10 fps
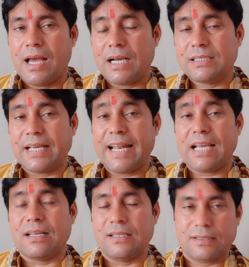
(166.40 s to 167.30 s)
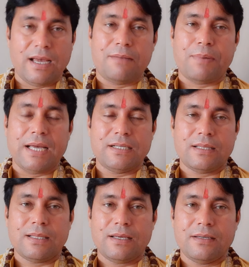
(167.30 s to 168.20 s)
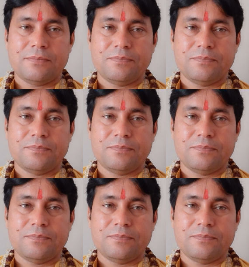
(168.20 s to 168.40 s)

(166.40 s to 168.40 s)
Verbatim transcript: अक्सर एक निशान पाया जाता है